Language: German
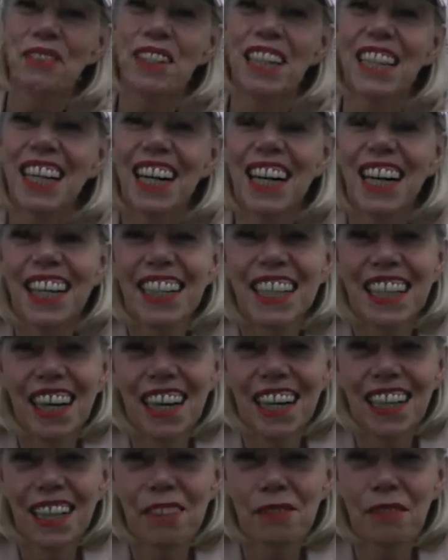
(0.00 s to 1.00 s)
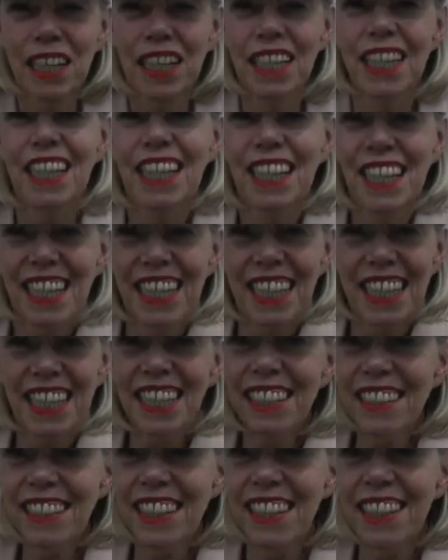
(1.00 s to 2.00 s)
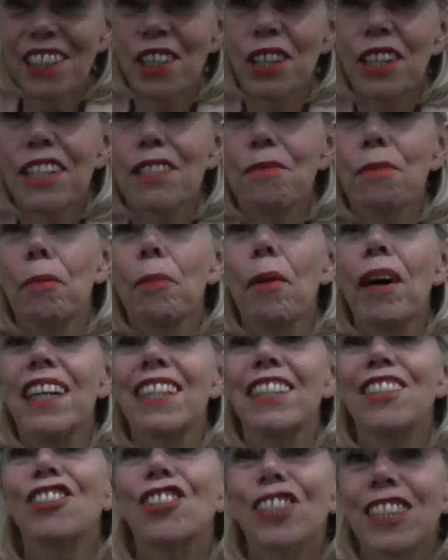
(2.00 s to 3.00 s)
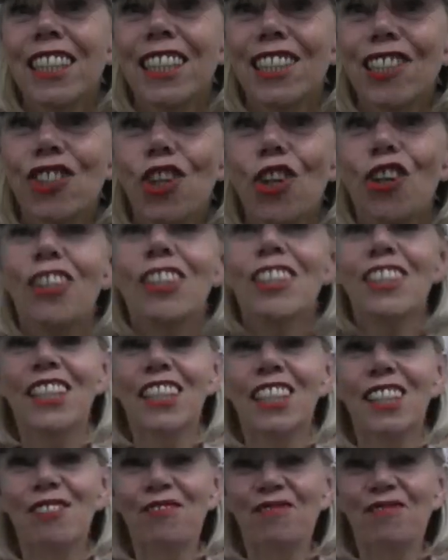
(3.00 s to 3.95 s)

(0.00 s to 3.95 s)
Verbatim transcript: mal ein andermal. Jetzt zeige ich euch erstmal mein T-Shirt.